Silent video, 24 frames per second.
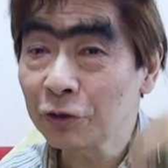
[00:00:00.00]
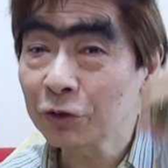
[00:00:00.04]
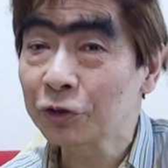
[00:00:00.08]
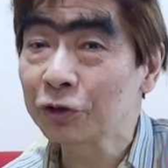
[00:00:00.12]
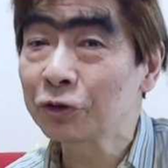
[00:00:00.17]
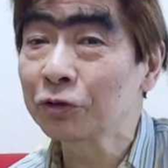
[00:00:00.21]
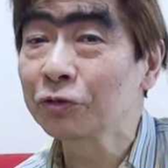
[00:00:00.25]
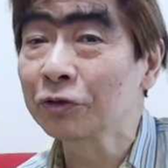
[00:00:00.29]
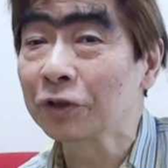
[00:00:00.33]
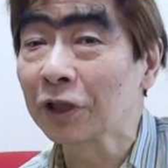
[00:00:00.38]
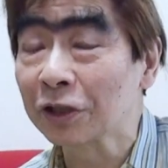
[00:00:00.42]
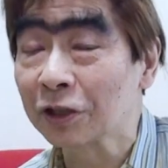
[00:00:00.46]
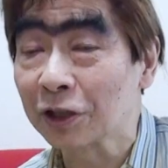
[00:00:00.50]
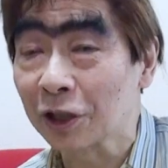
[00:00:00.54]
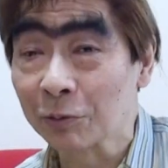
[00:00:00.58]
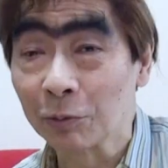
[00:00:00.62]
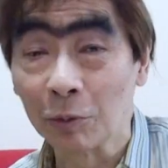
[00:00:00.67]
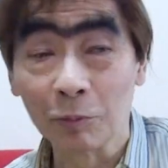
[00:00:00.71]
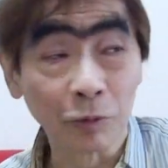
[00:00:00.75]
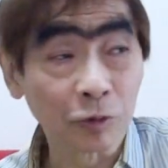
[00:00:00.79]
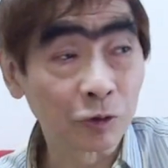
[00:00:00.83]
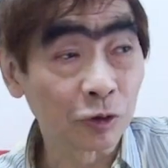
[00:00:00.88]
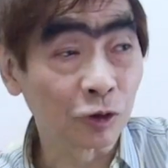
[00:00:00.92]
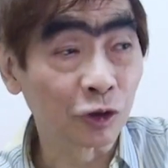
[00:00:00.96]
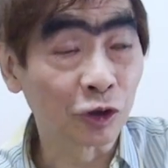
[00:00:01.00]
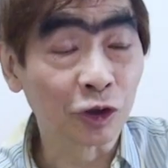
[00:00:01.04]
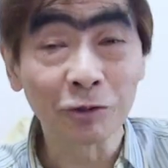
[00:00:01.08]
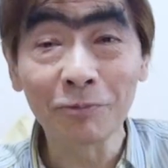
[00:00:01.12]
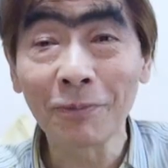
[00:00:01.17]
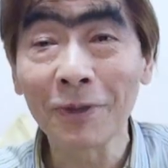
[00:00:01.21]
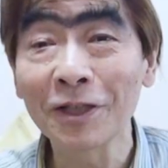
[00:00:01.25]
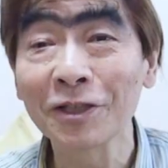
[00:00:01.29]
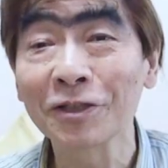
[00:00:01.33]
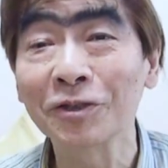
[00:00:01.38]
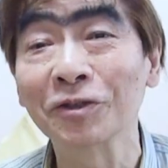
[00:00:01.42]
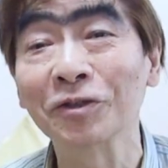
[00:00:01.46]
の週になったらもう僕
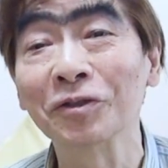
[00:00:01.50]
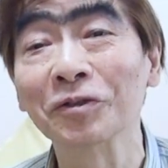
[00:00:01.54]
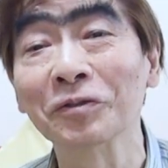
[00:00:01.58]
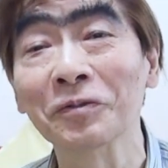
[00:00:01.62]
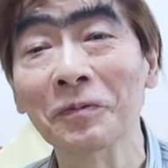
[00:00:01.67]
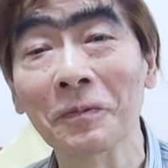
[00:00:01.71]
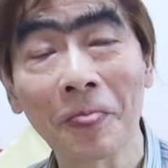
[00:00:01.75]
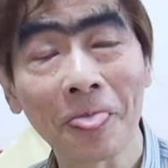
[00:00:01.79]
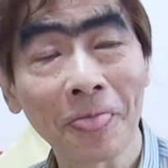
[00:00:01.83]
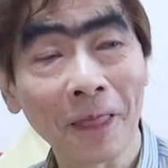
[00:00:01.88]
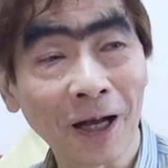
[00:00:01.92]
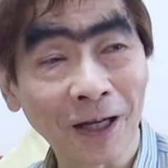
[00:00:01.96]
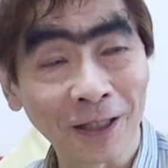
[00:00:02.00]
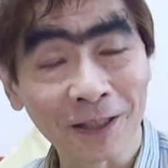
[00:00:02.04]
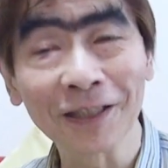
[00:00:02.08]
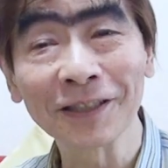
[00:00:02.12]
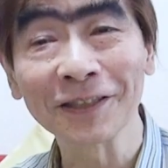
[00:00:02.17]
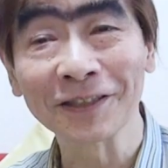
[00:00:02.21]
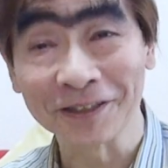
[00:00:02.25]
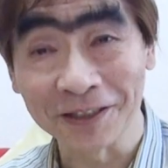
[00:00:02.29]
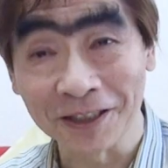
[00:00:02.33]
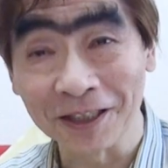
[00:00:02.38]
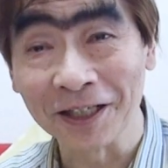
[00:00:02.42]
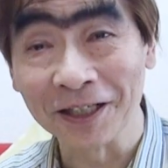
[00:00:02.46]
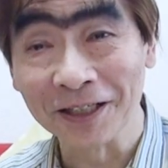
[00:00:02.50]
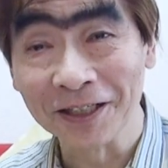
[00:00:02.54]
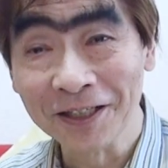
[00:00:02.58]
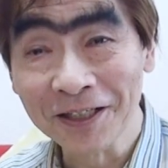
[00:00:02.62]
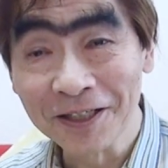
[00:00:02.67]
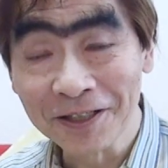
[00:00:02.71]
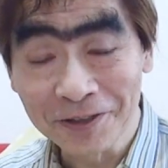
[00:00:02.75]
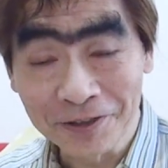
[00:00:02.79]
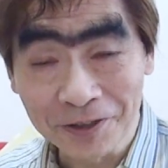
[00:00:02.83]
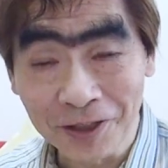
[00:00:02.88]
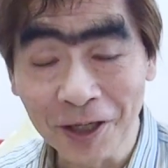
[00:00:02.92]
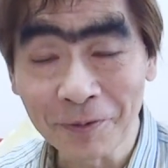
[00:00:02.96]
車椅子離して
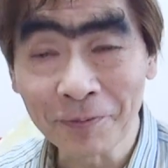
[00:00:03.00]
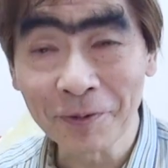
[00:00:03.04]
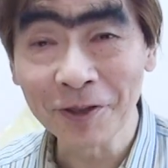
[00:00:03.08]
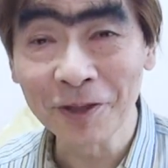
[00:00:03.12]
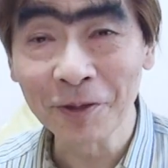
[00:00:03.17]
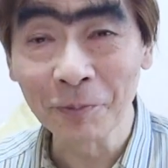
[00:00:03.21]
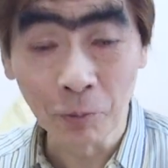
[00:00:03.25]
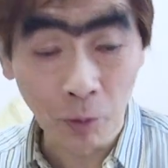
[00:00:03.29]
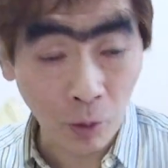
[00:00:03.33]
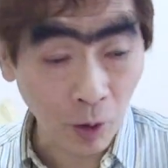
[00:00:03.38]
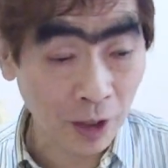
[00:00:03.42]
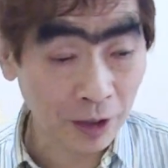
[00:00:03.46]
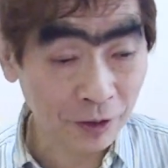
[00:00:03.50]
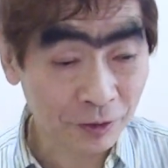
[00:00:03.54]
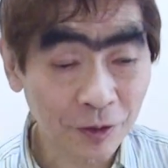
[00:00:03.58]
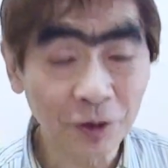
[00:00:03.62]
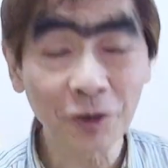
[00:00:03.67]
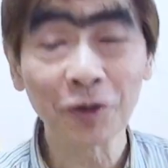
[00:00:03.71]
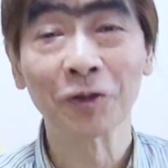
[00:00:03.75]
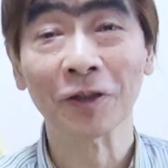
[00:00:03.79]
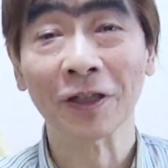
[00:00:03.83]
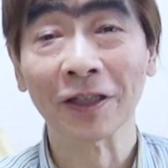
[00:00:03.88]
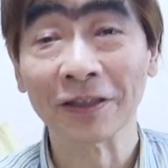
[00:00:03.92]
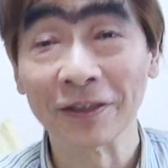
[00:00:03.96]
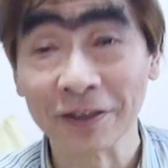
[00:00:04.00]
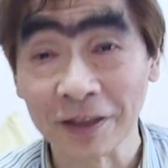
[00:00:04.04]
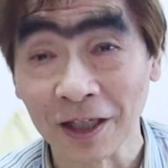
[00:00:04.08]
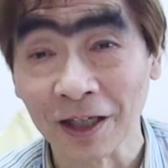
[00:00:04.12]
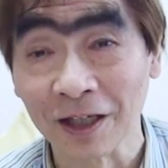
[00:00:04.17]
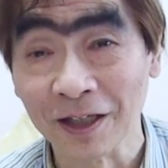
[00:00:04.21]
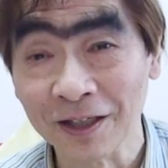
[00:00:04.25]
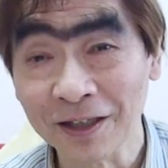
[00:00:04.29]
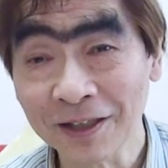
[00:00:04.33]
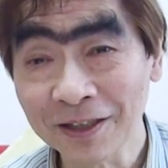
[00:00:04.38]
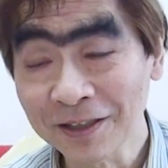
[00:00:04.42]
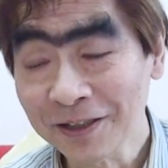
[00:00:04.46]
リハビリでもう歩けるようになっ
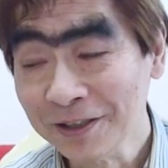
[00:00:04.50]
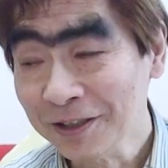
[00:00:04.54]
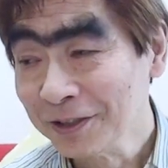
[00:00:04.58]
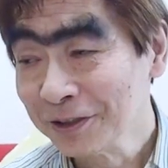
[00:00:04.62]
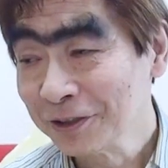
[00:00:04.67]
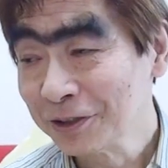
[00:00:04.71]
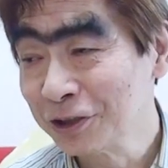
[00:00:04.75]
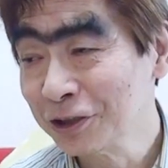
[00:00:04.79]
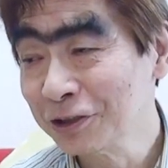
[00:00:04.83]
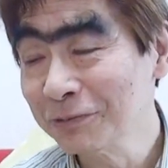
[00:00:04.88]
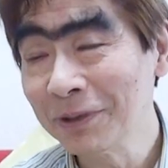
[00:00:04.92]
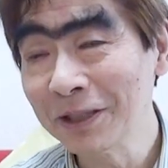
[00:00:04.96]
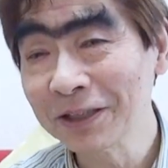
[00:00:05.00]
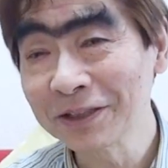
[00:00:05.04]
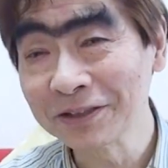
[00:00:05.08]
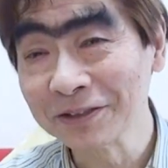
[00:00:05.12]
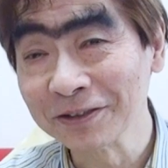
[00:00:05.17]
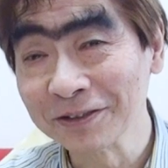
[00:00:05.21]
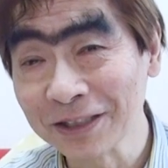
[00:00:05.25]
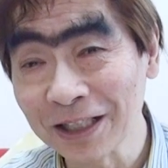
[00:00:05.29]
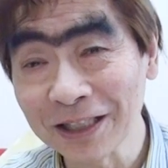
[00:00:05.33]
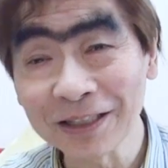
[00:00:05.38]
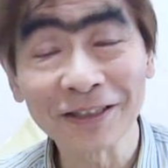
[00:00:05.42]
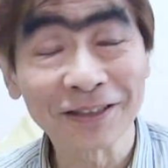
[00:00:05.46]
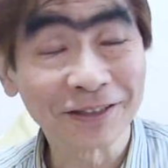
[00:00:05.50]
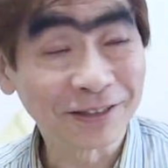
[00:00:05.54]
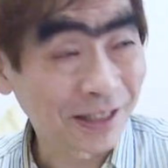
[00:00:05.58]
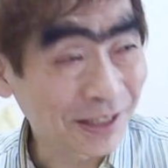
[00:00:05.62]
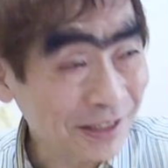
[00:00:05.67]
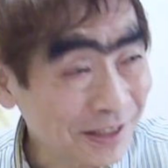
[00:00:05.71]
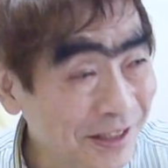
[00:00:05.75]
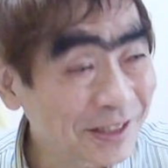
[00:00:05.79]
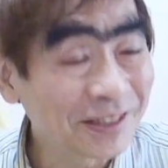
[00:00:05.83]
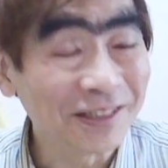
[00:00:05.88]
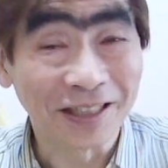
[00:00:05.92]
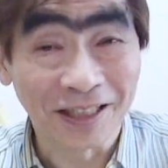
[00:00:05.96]
て車椅子な
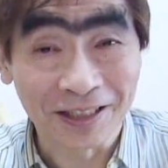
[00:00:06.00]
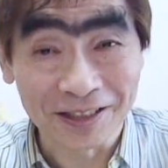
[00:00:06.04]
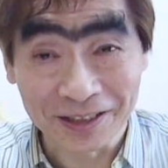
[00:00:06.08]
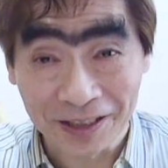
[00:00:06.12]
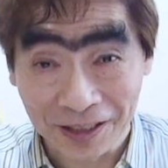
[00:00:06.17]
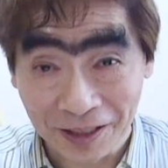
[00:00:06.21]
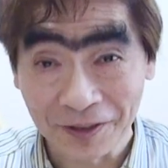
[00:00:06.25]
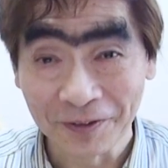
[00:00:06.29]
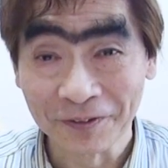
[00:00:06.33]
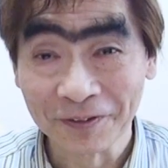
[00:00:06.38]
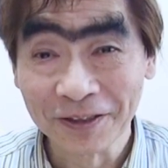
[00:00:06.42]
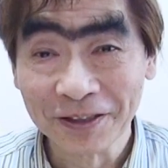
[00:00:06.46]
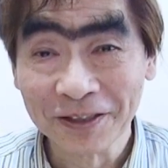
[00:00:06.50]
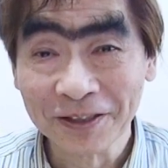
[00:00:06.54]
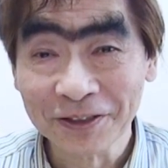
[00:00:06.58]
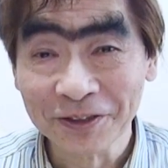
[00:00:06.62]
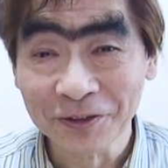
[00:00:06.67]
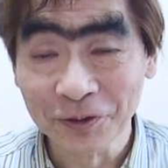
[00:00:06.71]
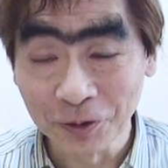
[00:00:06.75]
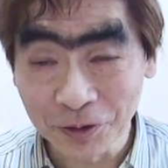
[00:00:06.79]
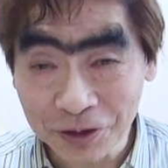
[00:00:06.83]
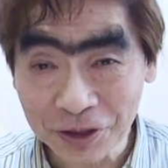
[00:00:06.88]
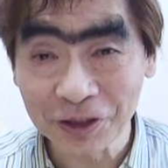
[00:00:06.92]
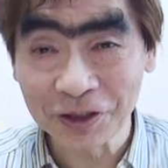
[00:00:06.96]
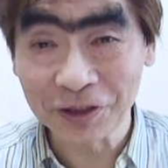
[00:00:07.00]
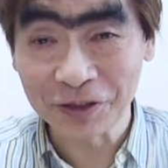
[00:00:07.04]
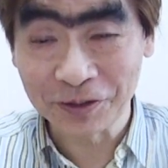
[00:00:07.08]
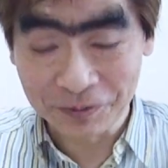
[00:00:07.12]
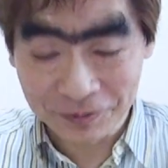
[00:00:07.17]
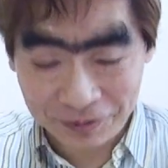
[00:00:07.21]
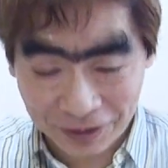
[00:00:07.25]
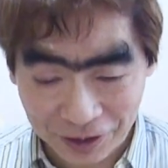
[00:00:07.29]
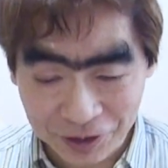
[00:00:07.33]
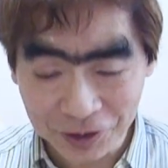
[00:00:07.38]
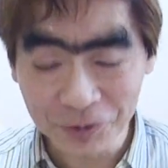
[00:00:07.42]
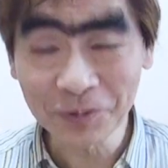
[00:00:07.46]
なしになって。よし
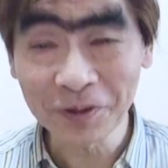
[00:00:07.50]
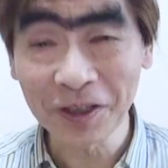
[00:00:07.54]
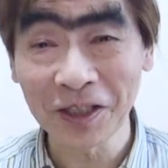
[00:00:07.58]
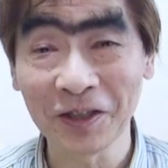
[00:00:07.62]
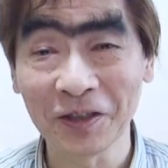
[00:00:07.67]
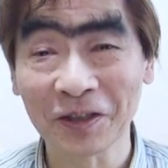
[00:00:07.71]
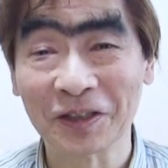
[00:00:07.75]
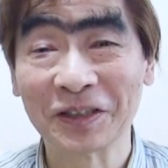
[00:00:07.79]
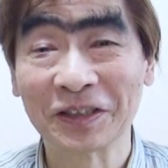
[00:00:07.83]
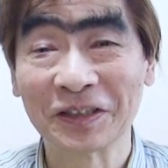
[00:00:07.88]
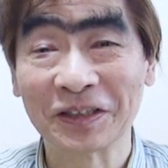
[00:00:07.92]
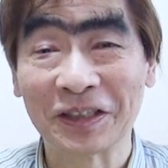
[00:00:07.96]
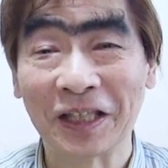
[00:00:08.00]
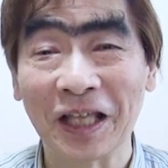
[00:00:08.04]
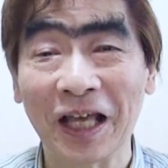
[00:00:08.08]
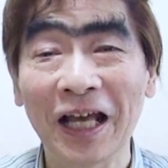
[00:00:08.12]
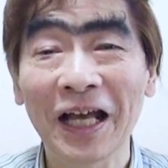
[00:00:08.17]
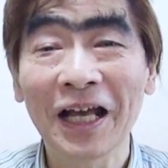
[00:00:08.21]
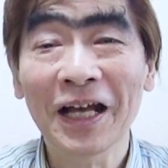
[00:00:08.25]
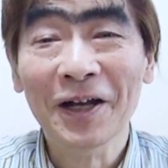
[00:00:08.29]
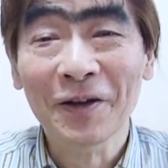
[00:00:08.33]
大丈夫だよっつって